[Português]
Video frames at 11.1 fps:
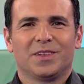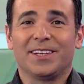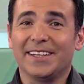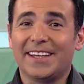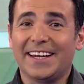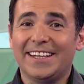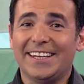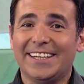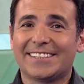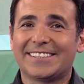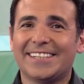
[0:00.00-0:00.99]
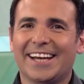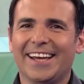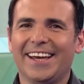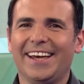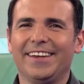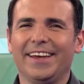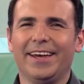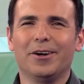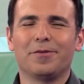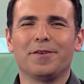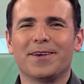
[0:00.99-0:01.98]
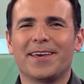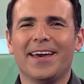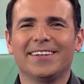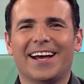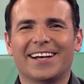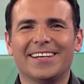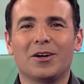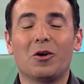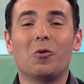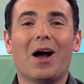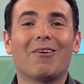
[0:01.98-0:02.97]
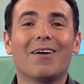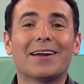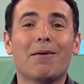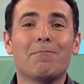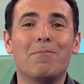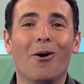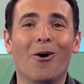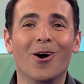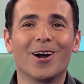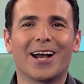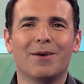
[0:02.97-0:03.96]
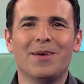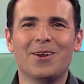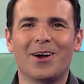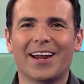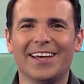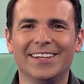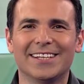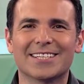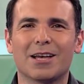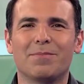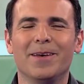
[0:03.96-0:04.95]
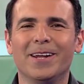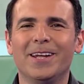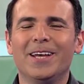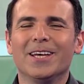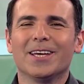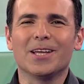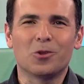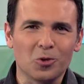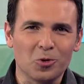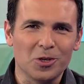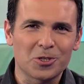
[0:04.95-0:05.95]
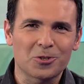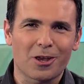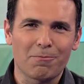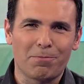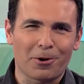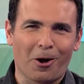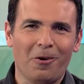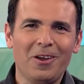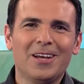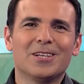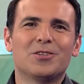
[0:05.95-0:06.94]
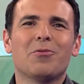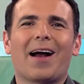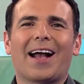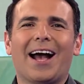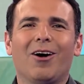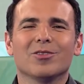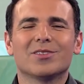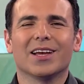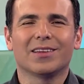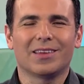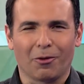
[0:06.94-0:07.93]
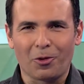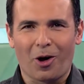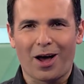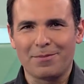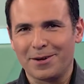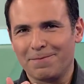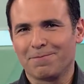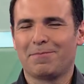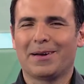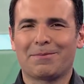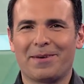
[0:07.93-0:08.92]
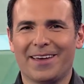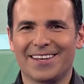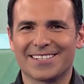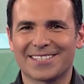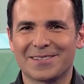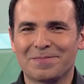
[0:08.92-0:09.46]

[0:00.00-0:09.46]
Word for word: Que delícia, hein? Eu fiquei daqui com água na boca. Melhor ainda é saber que tudo isso é em prol de uma causa tão nobre. Parabéns.